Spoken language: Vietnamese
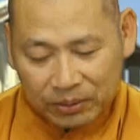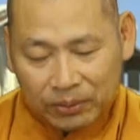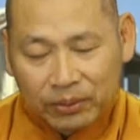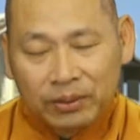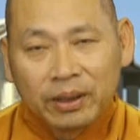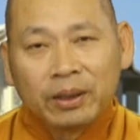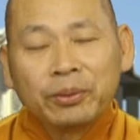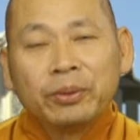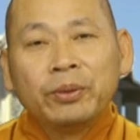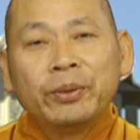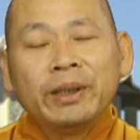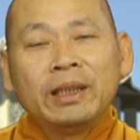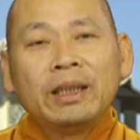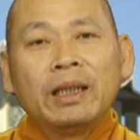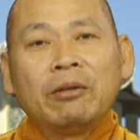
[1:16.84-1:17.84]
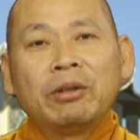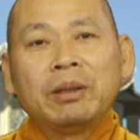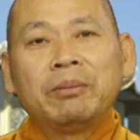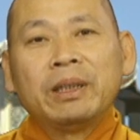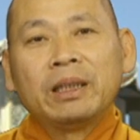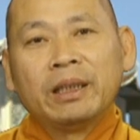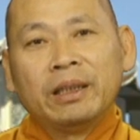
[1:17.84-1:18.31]
cô Nhật Nguyễn Huy đã đọc
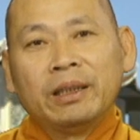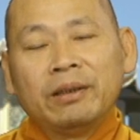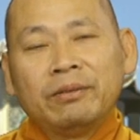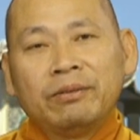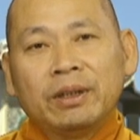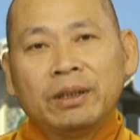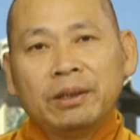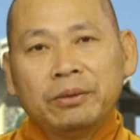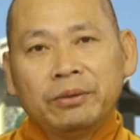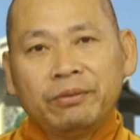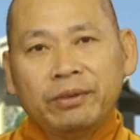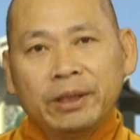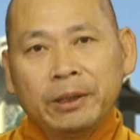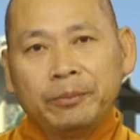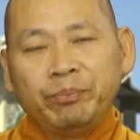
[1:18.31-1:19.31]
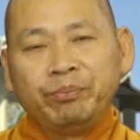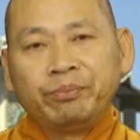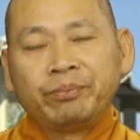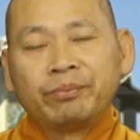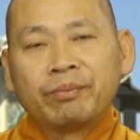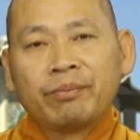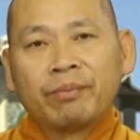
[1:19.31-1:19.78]
cái bài kể và thưa quý vị
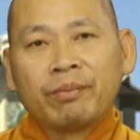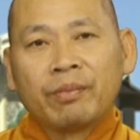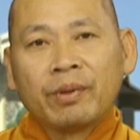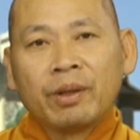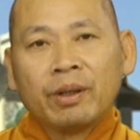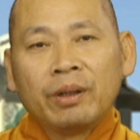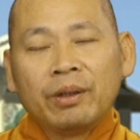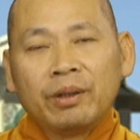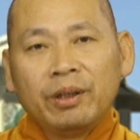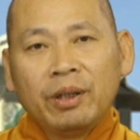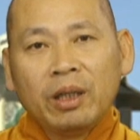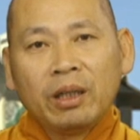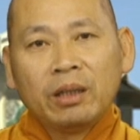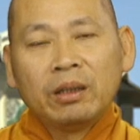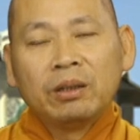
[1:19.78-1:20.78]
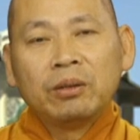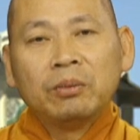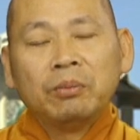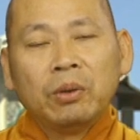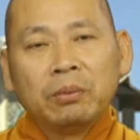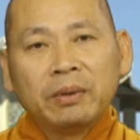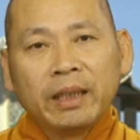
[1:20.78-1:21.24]
nhân
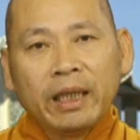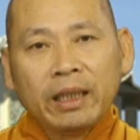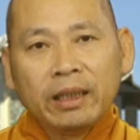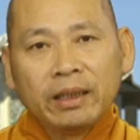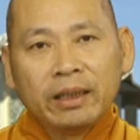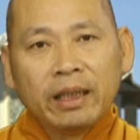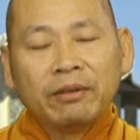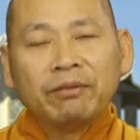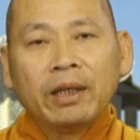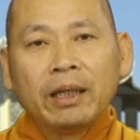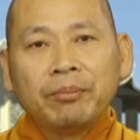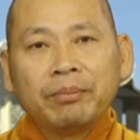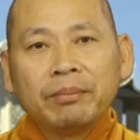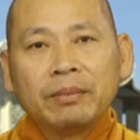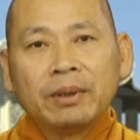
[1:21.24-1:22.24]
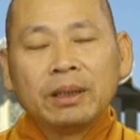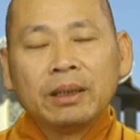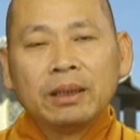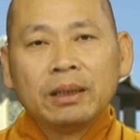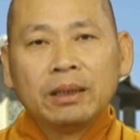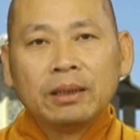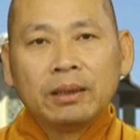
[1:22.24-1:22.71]
cũng một ngày giảng pháp
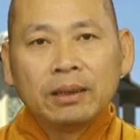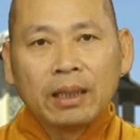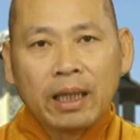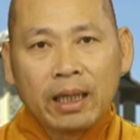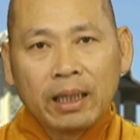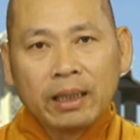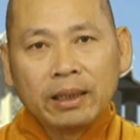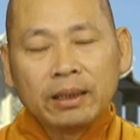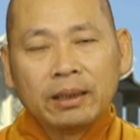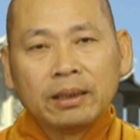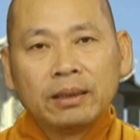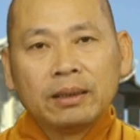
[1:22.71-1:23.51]
ở tại